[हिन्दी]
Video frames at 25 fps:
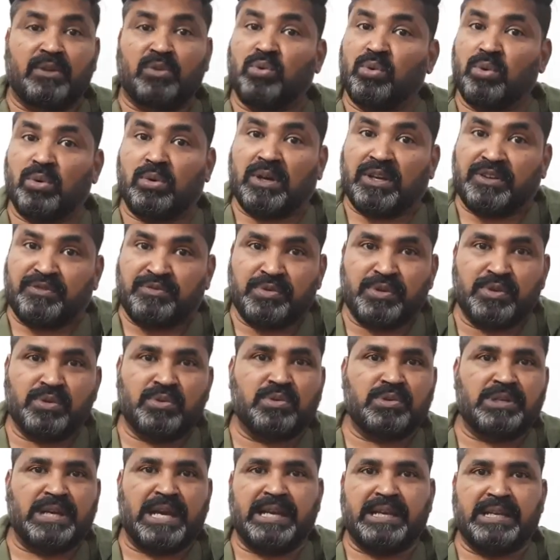तो कंफ्यूज
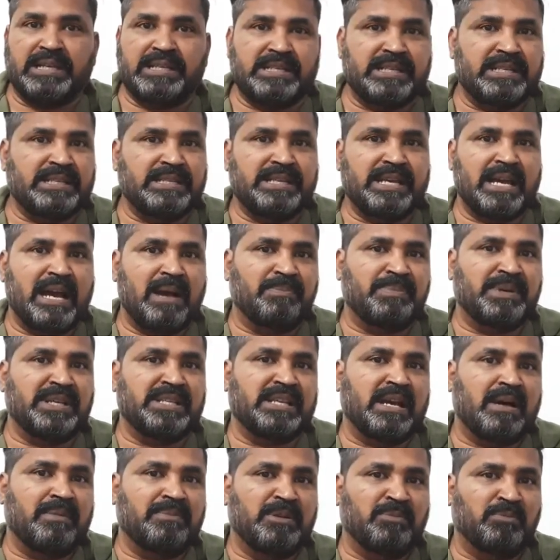हो जाएंगे जैसे आपके
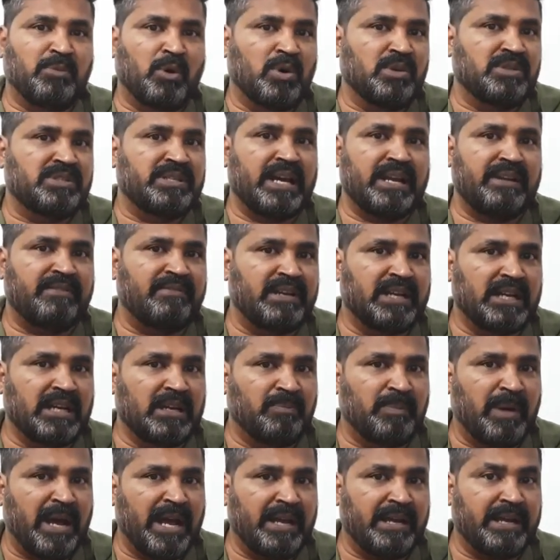सामने बहुत सारे
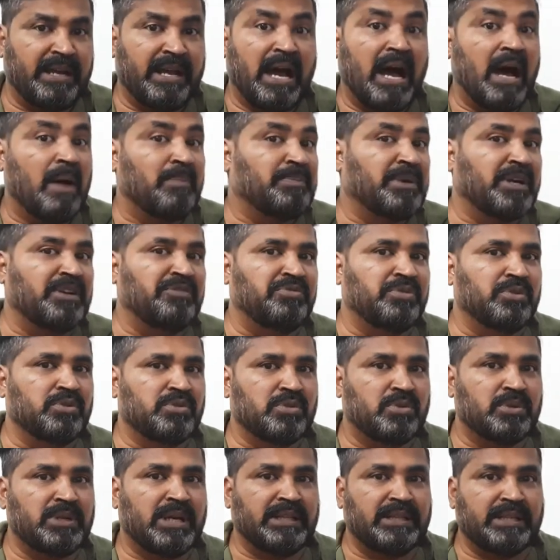विकल्प आएंगे आप कंफ्यूज
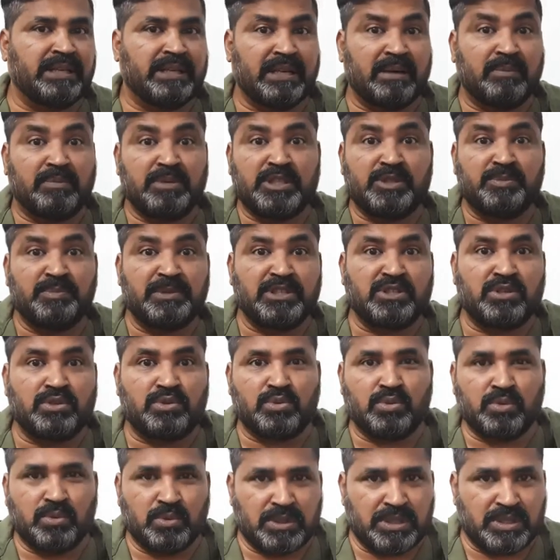हो जाते हैं कि अब इसमें से
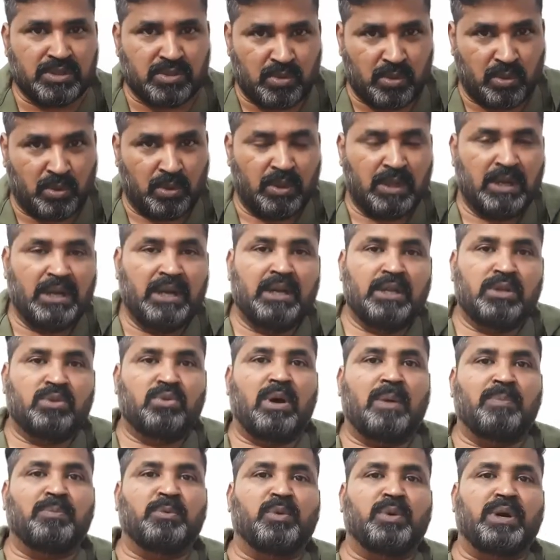चुनू किसको
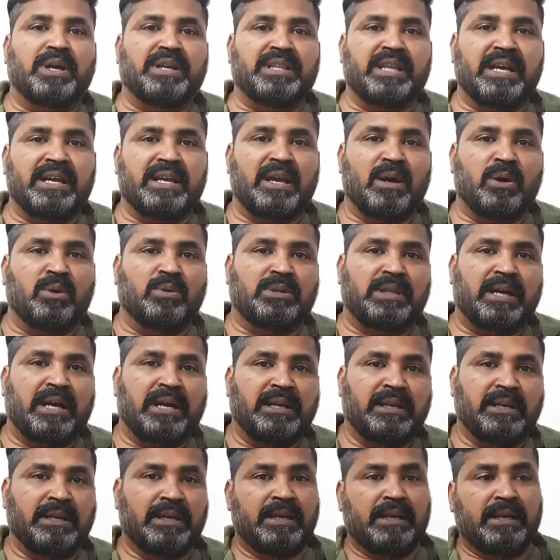तो आपको करना क्या होता
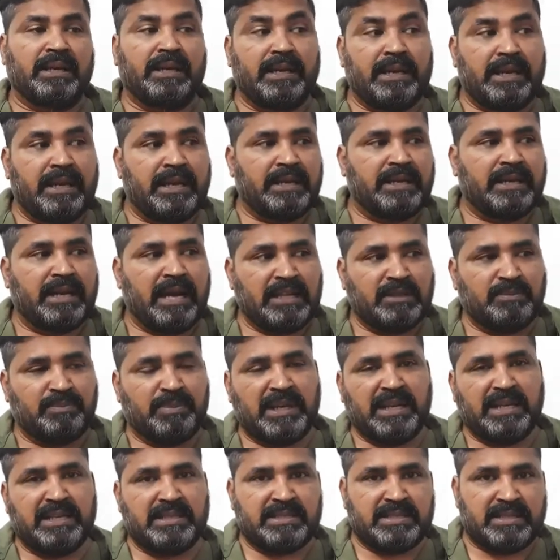है एक रात
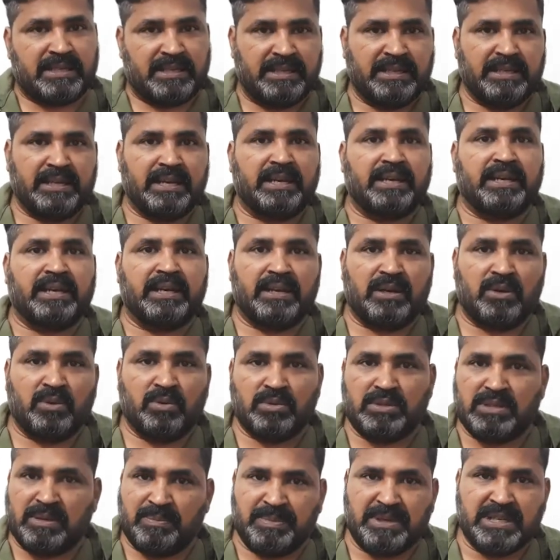पहले स्टडी करके
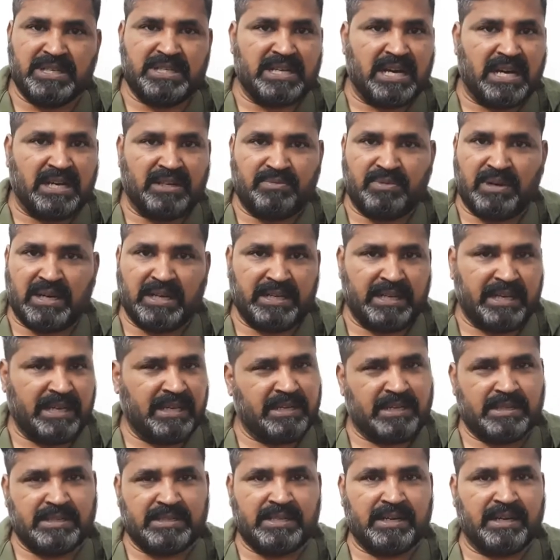रखो सबके चार्ट वार्ट
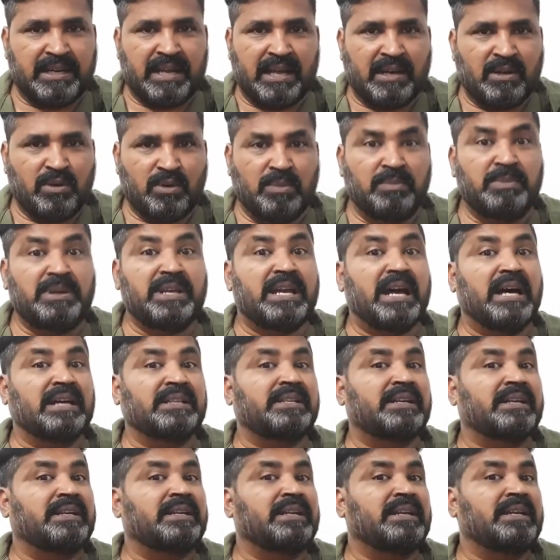एक नजर डाल लो मैं
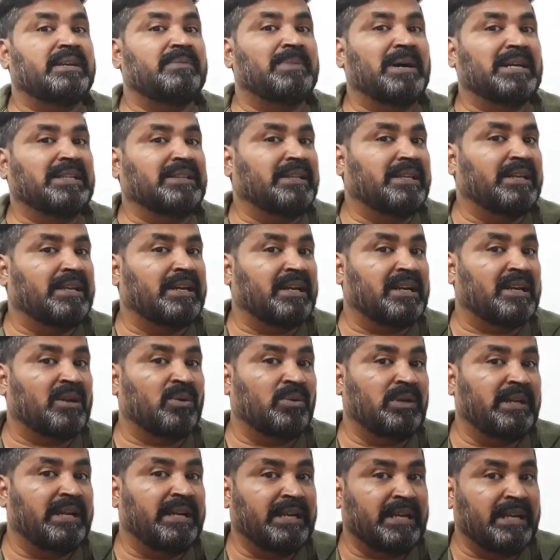याद रखने की बात नहीं कर रहा
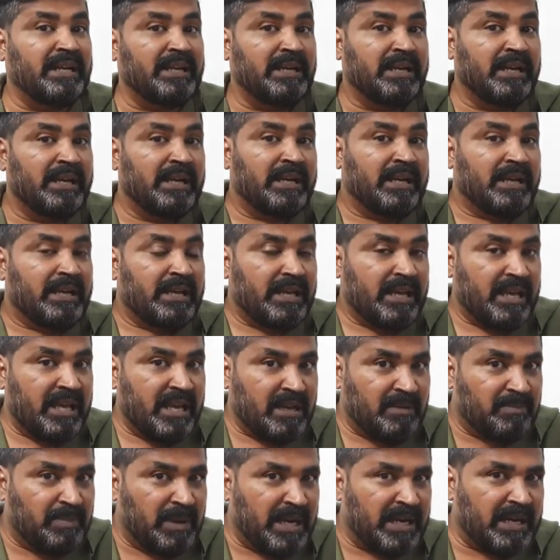हूं लेकिन
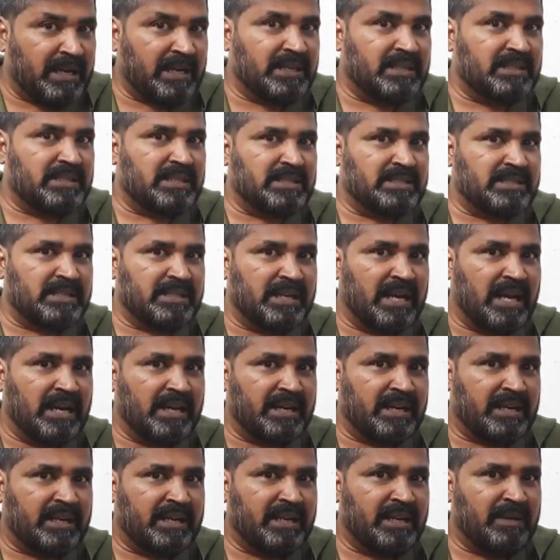एक बार अगर नजर डाल
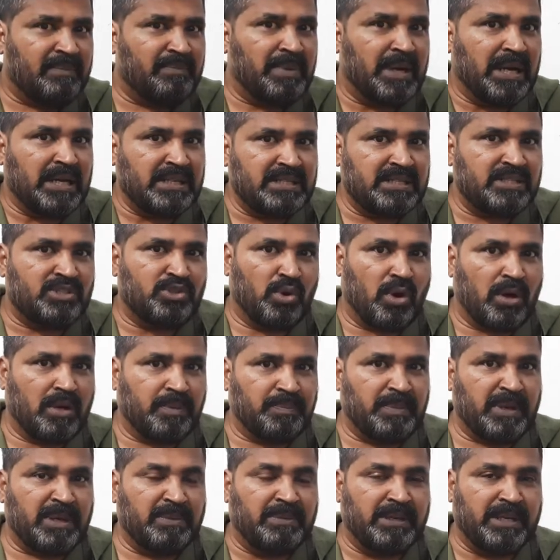रखी है पांच
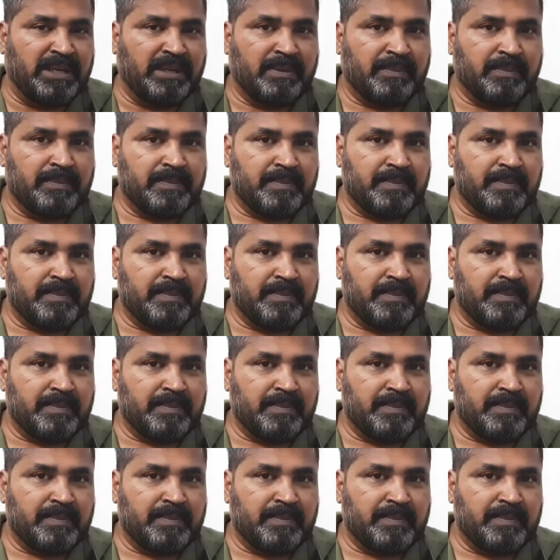स्टॉक पे भी